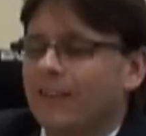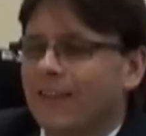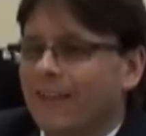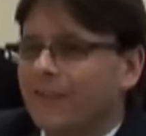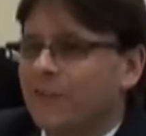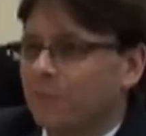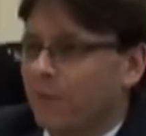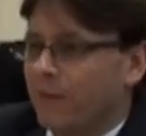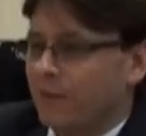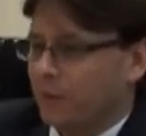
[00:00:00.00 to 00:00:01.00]
dane
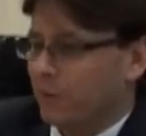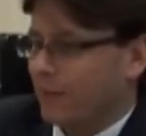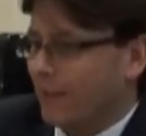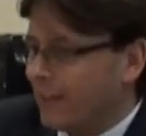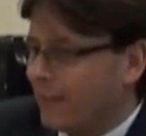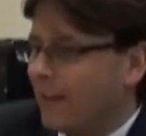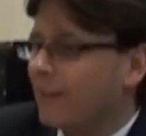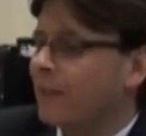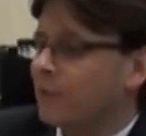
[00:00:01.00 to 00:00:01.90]
osobowe są to takie dane,